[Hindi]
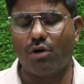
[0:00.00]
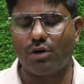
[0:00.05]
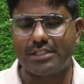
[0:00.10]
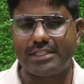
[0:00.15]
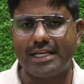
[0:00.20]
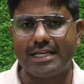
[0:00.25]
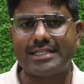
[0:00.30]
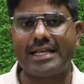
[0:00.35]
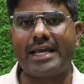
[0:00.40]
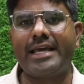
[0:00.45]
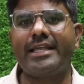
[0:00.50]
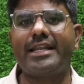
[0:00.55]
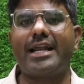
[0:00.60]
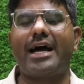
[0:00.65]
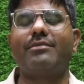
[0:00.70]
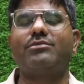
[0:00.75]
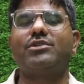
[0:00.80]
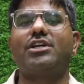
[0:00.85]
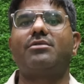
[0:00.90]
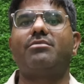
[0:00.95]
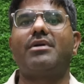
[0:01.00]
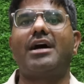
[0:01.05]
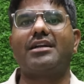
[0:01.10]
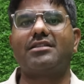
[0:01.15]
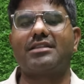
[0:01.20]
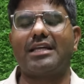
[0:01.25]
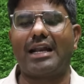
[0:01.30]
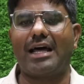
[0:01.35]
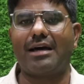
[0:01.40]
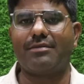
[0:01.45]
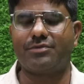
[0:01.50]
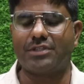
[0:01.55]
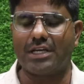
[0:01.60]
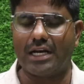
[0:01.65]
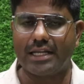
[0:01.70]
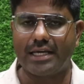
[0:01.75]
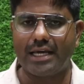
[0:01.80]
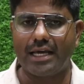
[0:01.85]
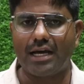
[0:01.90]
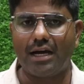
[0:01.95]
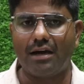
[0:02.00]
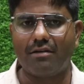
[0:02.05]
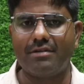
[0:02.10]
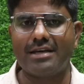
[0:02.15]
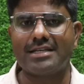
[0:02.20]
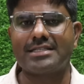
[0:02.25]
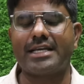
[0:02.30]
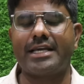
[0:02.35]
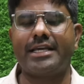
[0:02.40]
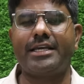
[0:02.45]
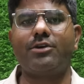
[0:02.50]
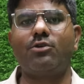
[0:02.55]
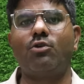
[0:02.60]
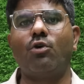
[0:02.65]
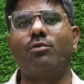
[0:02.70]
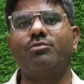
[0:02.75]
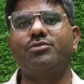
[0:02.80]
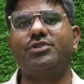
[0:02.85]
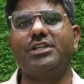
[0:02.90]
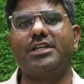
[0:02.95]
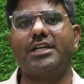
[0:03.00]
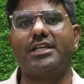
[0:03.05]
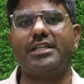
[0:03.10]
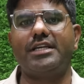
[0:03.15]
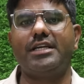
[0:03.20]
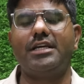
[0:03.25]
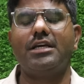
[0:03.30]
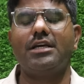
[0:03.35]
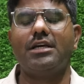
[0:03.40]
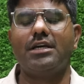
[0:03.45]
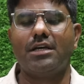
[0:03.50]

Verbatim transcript: और जैसे ही राम दरबार तालाब छलकेगा वैसे ही गोमती नदी